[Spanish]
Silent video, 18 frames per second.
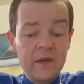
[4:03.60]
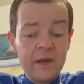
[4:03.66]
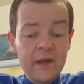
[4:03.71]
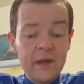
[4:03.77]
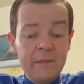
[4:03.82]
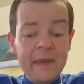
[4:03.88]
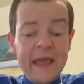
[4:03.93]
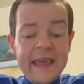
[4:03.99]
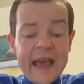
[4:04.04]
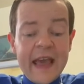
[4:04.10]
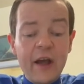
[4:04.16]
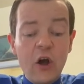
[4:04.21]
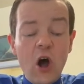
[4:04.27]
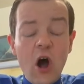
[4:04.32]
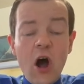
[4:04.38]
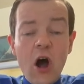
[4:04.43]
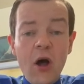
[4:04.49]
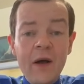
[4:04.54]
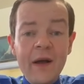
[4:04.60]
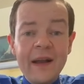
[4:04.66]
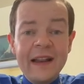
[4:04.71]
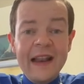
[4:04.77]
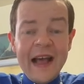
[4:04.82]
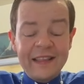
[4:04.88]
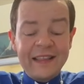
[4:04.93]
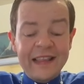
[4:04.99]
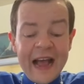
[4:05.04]
Me llegó
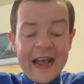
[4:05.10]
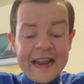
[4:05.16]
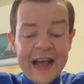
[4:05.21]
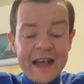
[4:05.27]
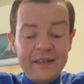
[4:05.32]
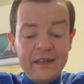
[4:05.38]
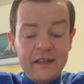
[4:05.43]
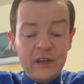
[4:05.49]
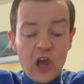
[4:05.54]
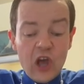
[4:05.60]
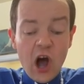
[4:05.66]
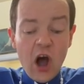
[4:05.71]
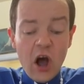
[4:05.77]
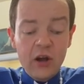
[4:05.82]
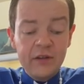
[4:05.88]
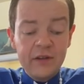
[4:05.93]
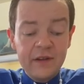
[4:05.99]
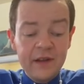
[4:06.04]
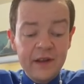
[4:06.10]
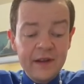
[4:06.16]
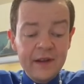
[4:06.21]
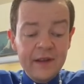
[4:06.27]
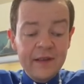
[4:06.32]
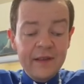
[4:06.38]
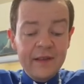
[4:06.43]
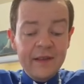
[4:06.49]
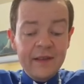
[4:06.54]
la sanación
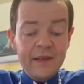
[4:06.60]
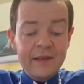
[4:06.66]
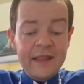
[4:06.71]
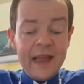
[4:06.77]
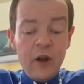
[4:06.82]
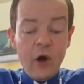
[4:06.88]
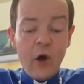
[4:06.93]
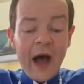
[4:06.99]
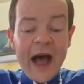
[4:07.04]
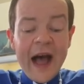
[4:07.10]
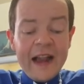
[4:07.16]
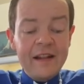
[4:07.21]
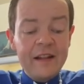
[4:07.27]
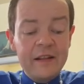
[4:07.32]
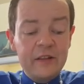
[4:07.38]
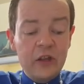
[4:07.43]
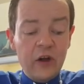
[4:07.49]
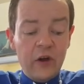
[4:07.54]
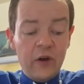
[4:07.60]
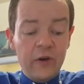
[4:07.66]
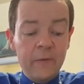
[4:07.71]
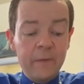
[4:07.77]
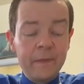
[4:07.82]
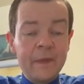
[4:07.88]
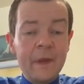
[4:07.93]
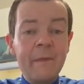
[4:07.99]
de lo alto.